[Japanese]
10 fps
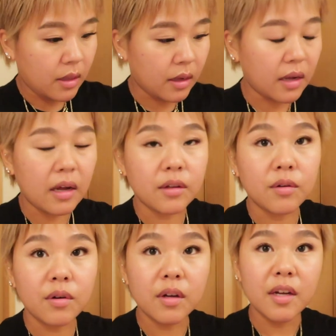なんかあ
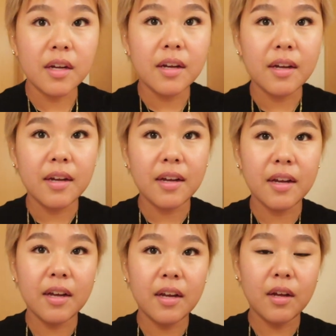の
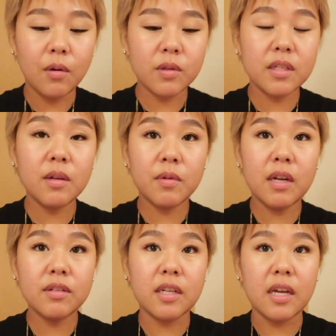お釣りも
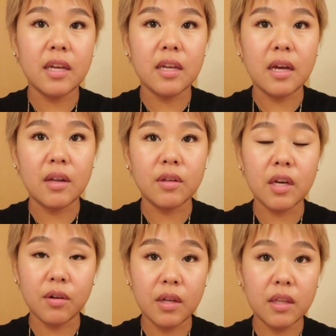らうじゃないあの
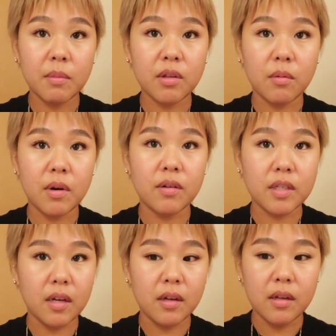100円玉とかもらう
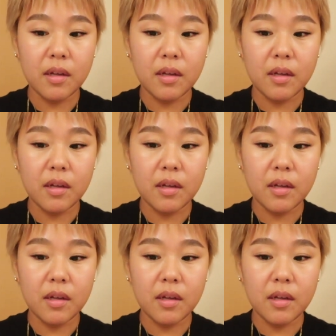じゃん